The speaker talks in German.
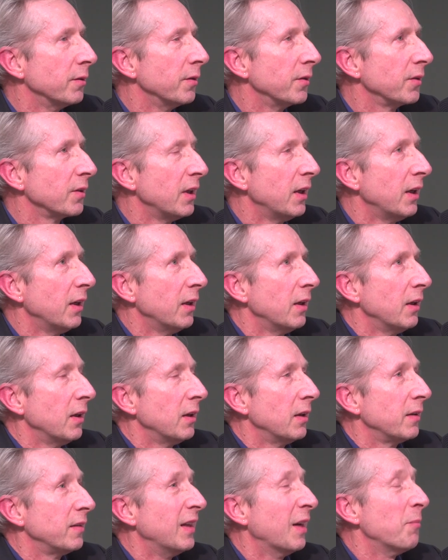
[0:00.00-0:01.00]
Und
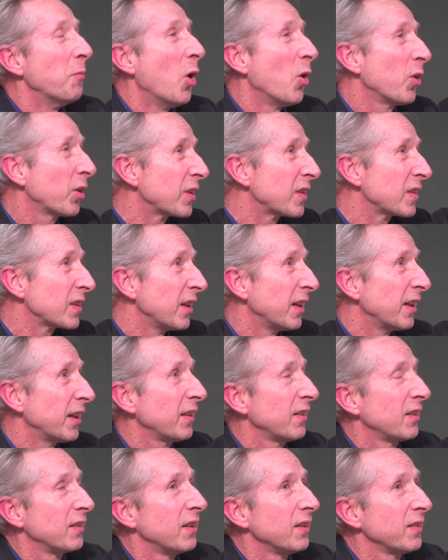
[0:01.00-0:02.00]
sie haben auch
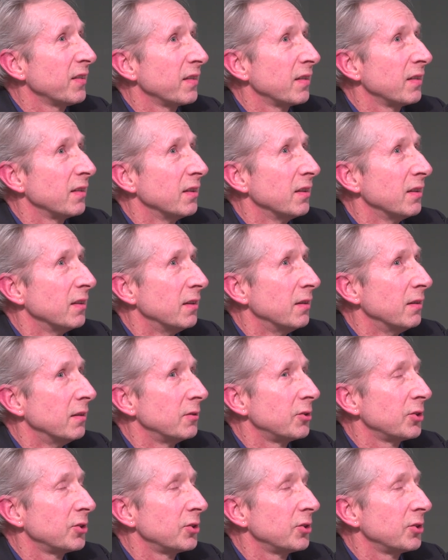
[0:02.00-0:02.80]
gezeigt, dass äh,